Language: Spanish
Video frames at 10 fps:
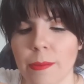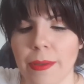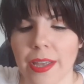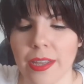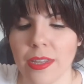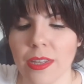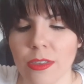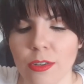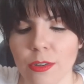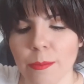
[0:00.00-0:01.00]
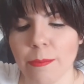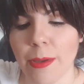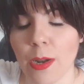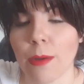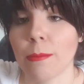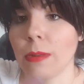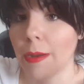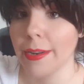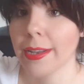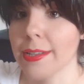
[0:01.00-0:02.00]
pequeñito, pero
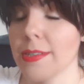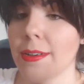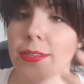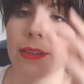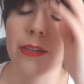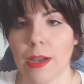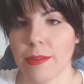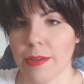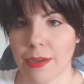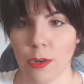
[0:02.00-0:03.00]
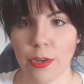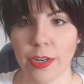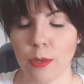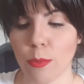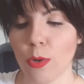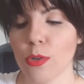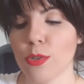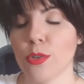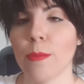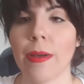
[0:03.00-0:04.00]
la verdad es que está bastante bien. Llevarlos en el
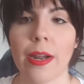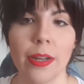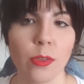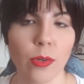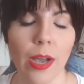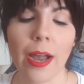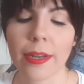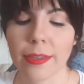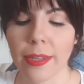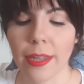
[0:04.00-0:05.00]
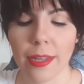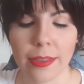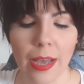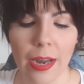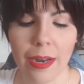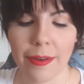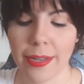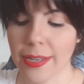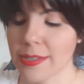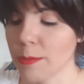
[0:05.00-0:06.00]
bolso para retocarte y tal, la verdad
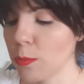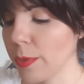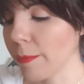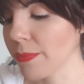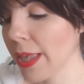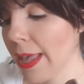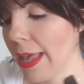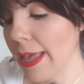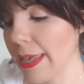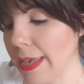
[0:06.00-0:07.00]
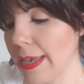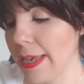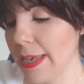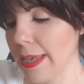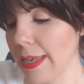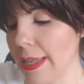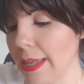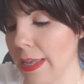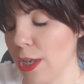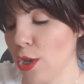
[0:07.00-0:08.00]
es que está muy bien.
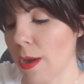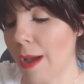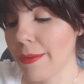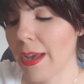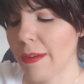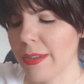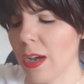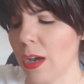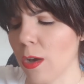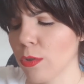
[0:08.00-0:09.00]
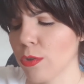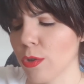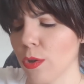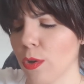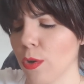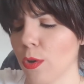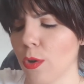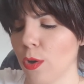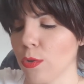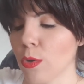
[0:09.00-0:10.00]
Y, yo había, había
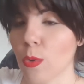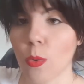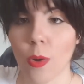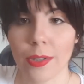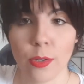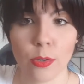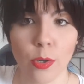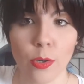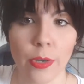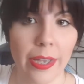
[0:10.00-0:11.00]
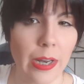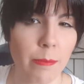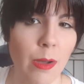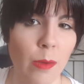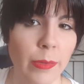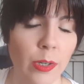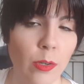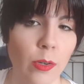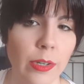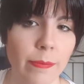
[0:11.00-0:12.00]
otros cuatro tonos que eran más o
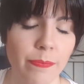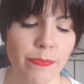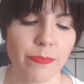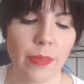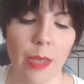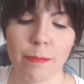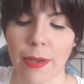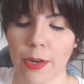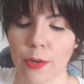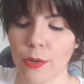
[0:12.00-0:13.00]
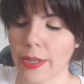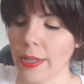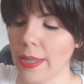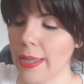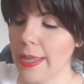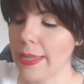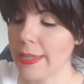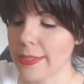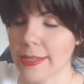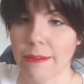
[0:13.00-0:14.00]
menos en marrones
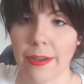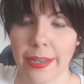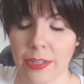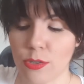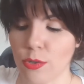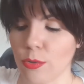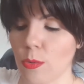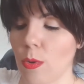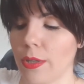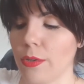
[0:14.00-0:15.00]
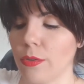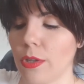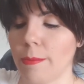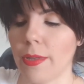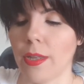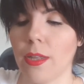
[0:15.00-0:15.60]
y estaban estos cuatro también.